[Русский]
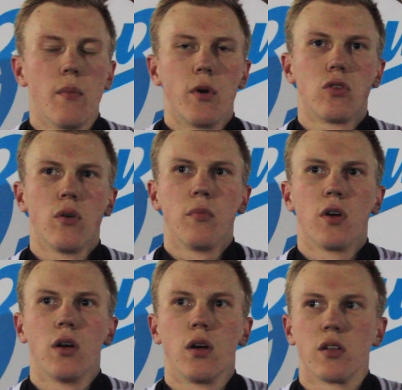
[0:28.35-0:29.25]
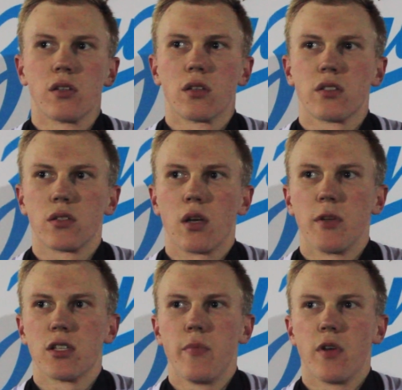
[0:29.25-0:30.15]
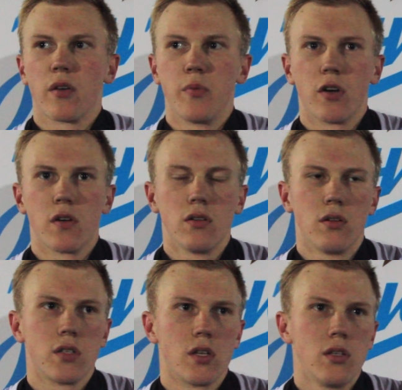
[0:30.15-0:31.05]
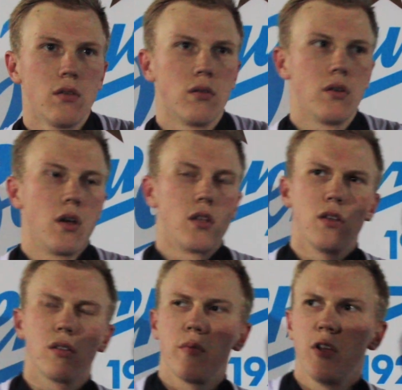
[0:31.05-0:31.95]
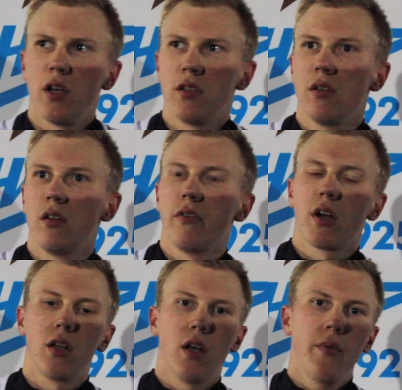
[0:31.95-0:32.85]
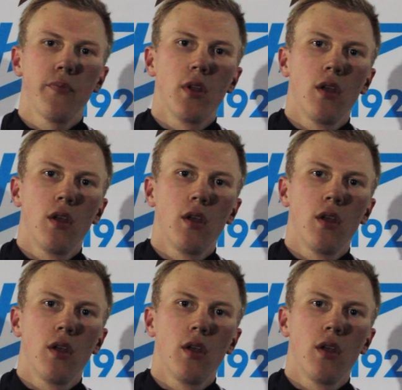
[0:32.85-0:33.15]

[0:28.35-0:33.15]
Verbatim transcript: Потом э, команда соперников перехватила инициативу, они забили один или два гола.